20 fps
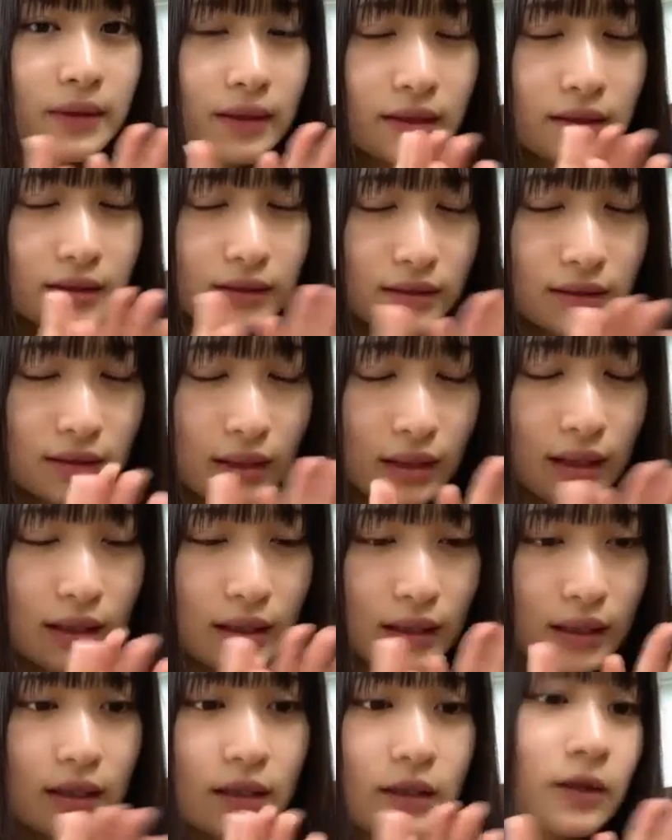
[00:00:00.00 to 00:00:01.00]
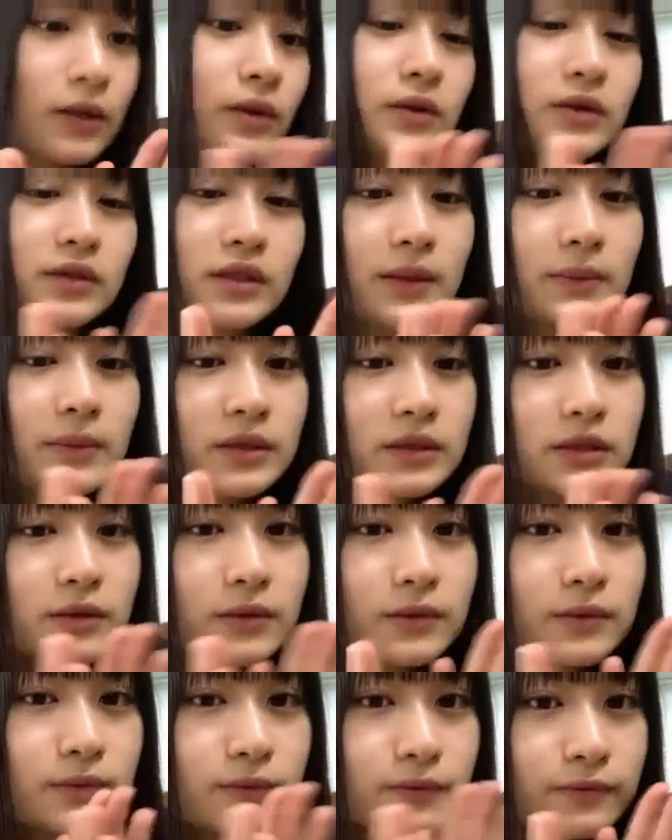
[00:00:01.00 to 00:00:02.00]
すありがとうございます
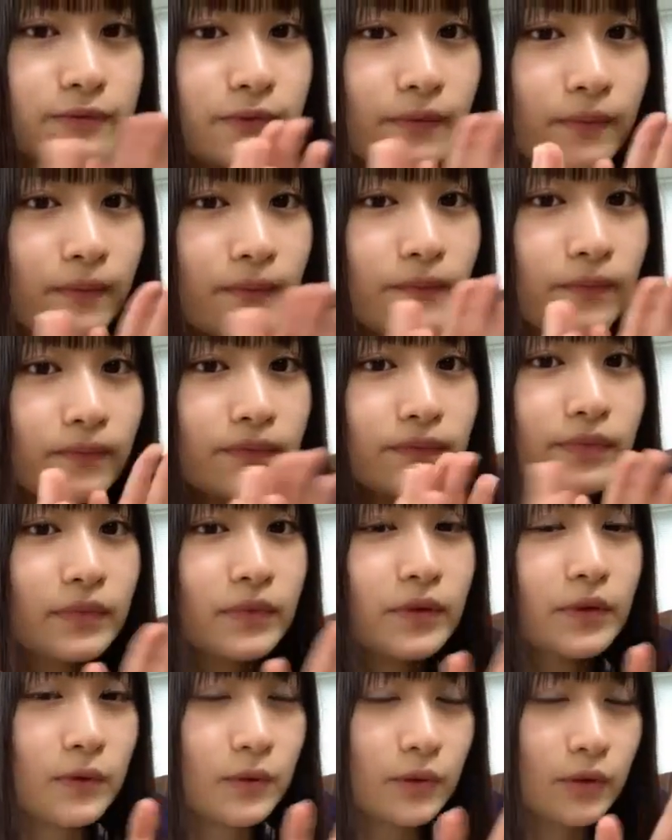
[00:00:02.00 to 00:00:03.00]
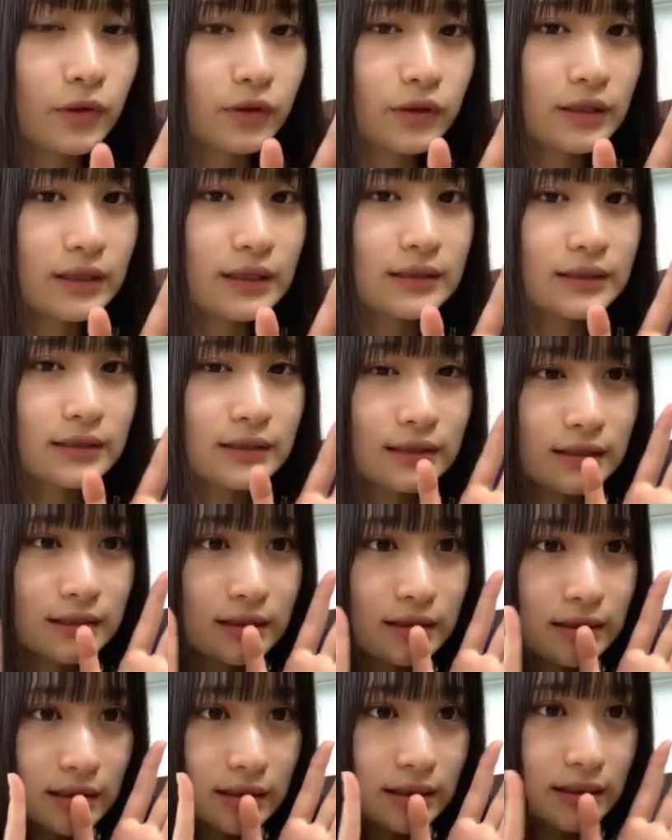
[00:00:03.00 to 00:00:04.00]
6位しんじい
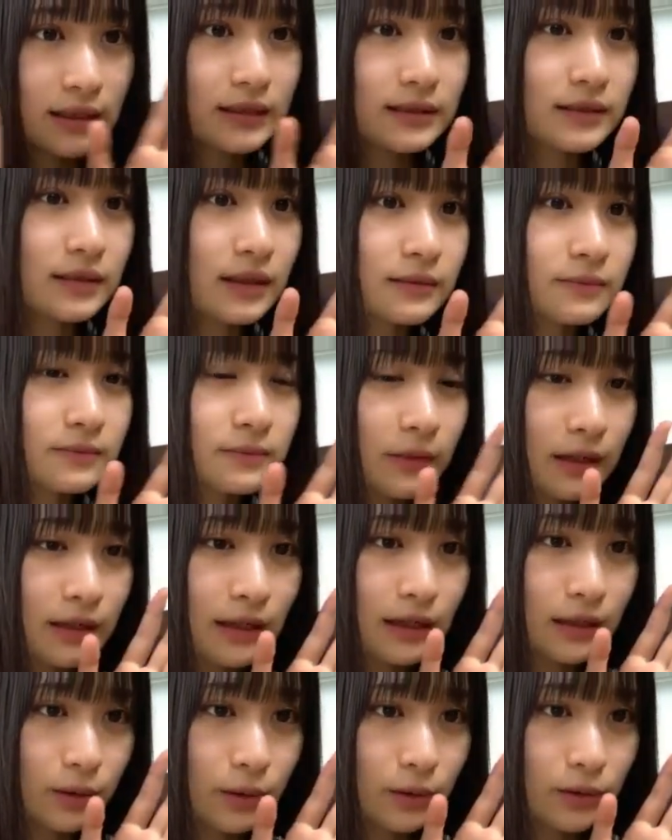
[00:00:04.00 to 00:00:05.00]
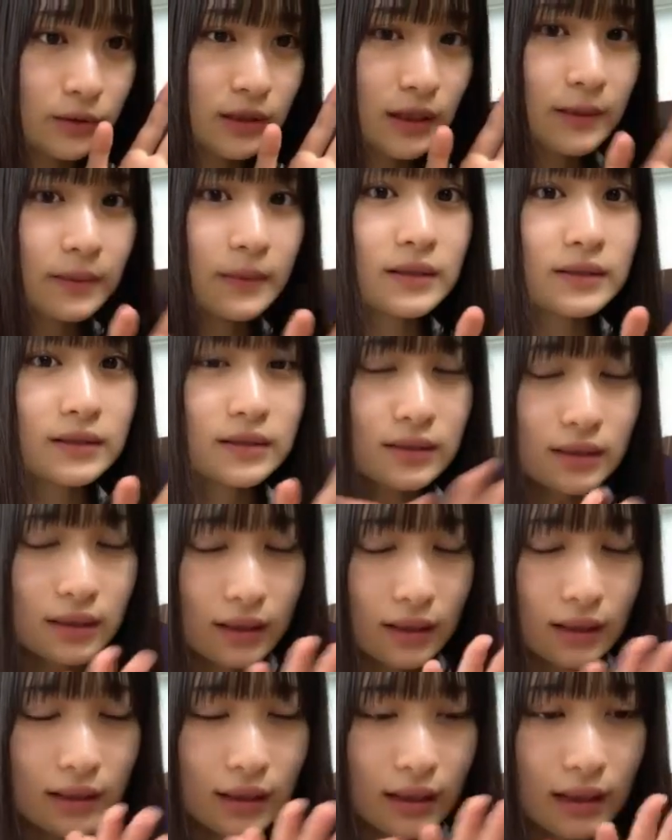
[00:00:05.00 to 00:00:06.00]
ちゃんさんありがとうございますあ
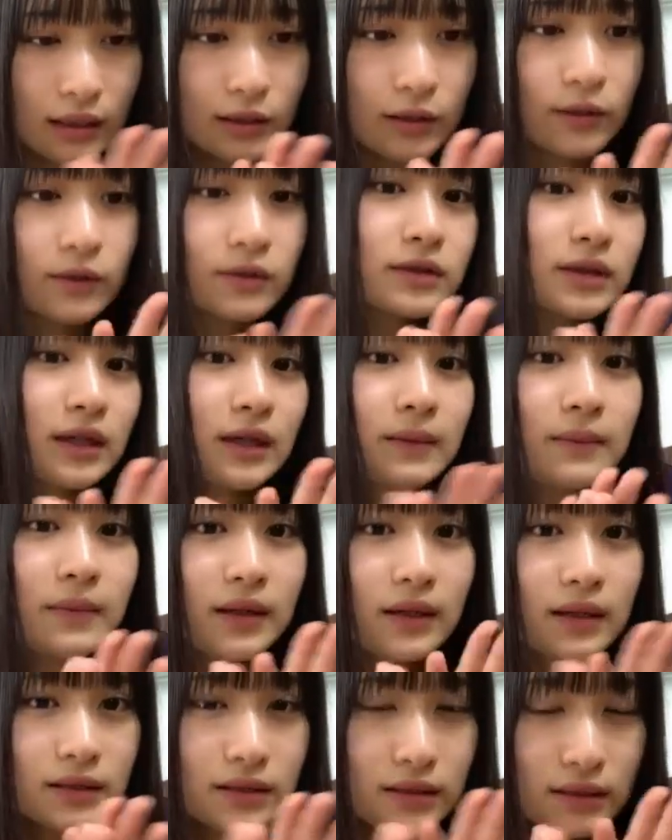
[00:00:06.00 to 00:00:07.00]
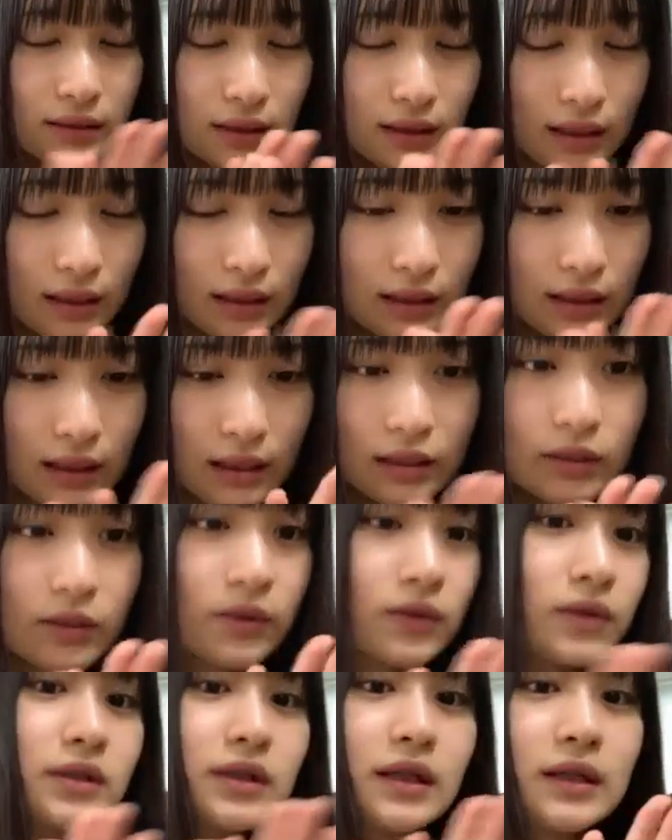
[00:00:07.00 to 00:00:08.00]
りがとうございますありがとうご
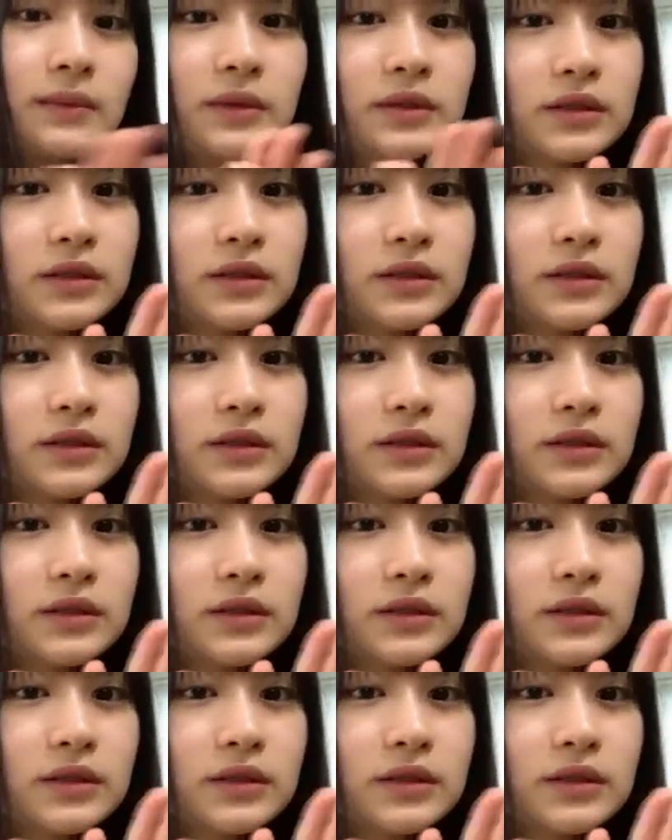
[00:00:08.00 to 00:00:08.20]
ざいます